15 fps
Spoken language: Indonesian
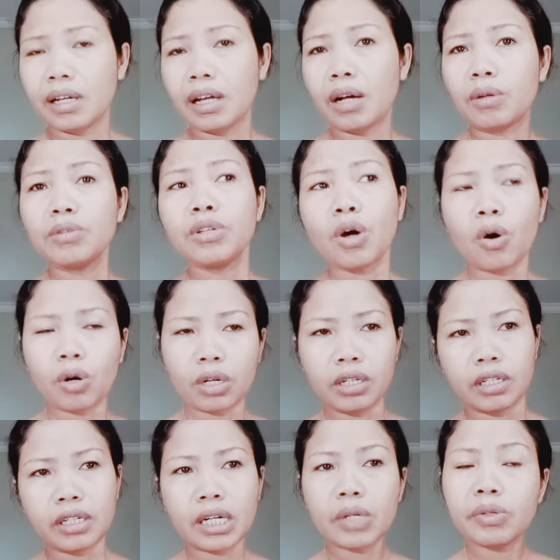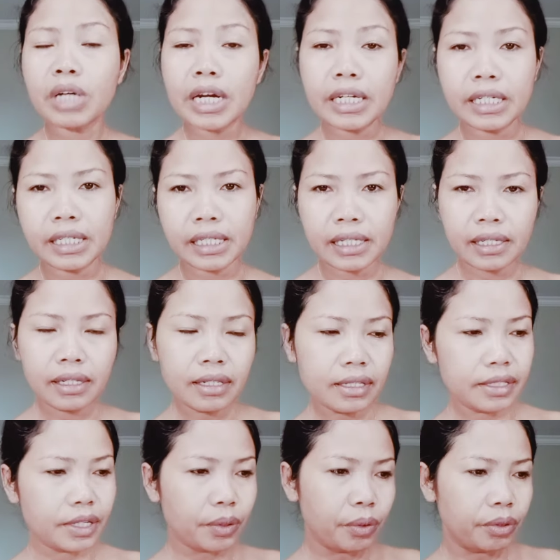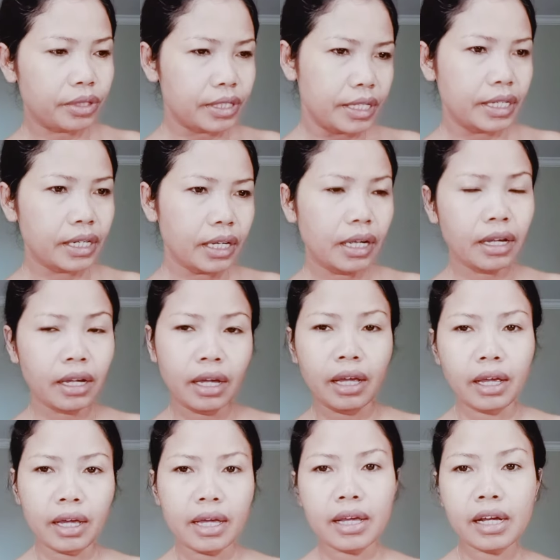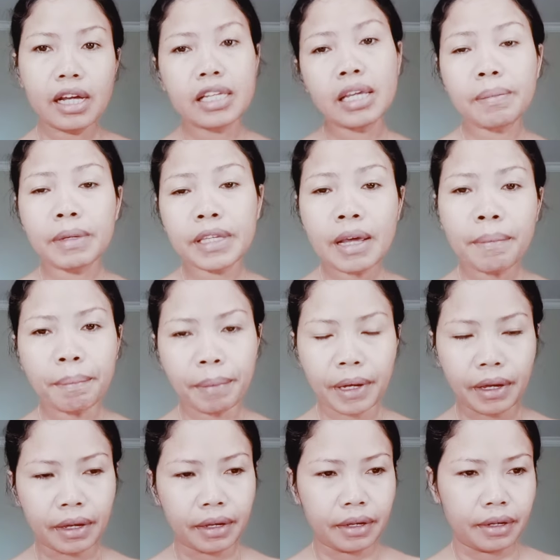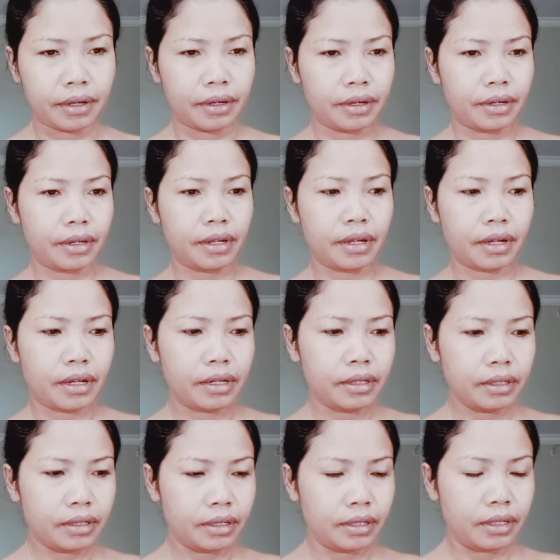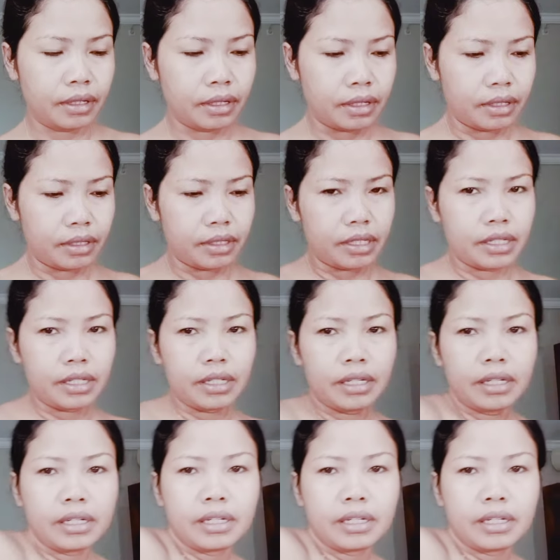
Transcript: aku udah order udah deal COD eh nggak nyampe nyampe ya kan jadi